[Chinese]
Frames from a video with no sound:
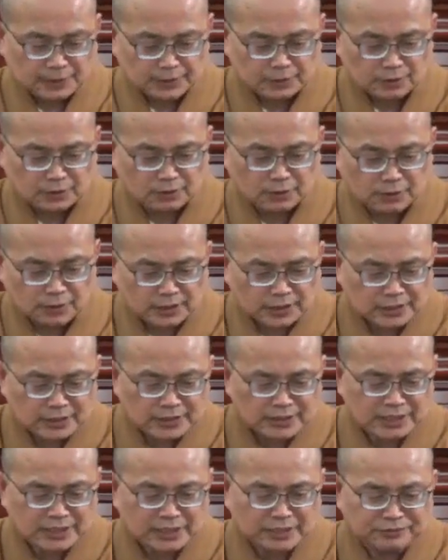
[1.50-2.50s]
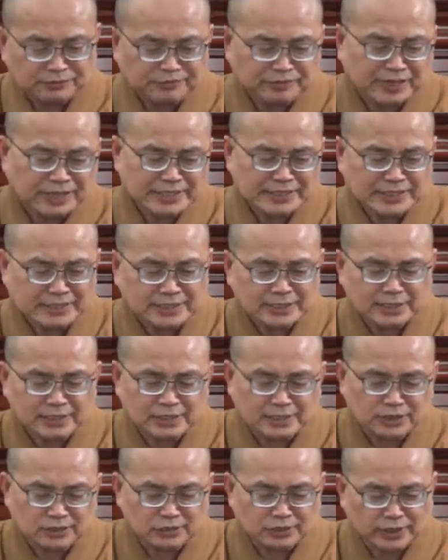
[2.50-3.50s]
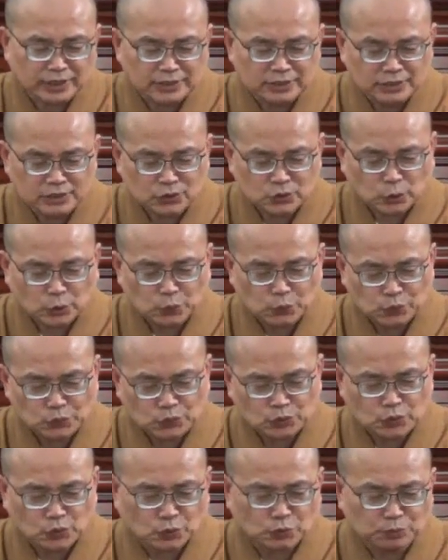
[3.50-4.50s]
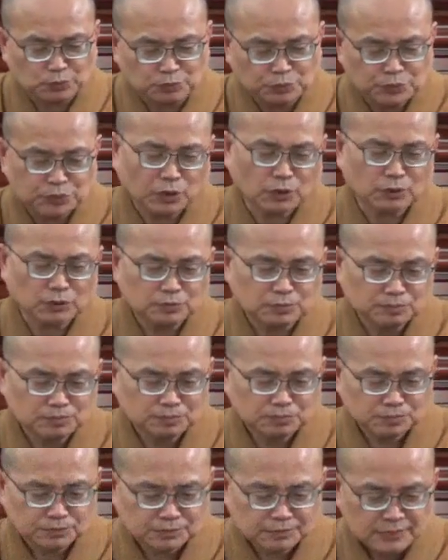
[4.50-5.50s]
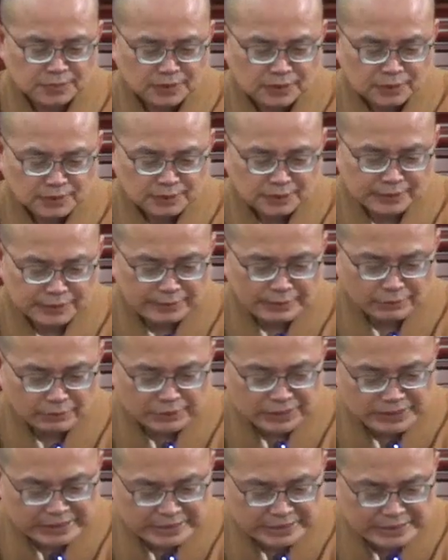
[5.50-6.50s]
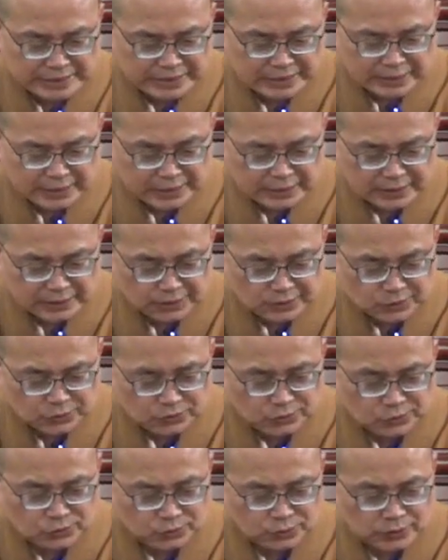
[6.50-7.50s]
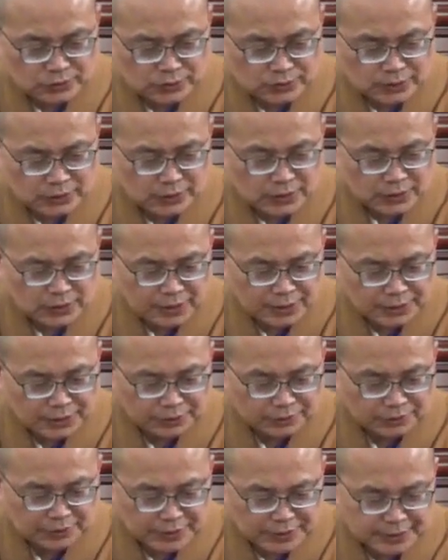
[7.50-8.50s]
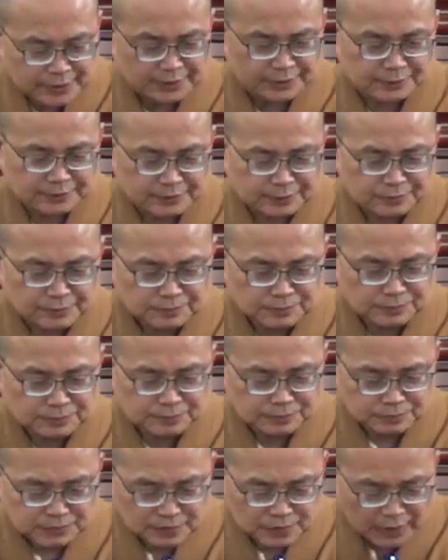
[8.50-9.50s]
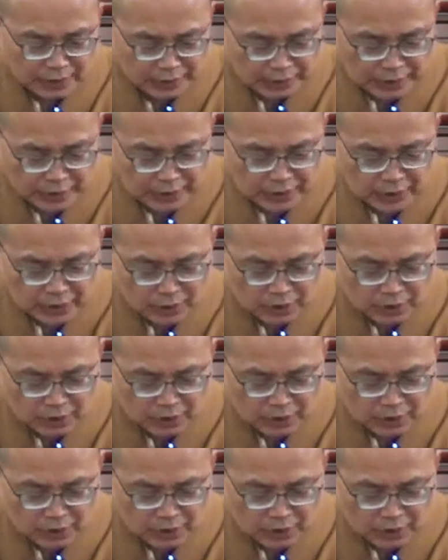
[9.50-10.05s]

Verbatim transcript: 说引起发心的因缘种种不同，那导师这里举了六个啊，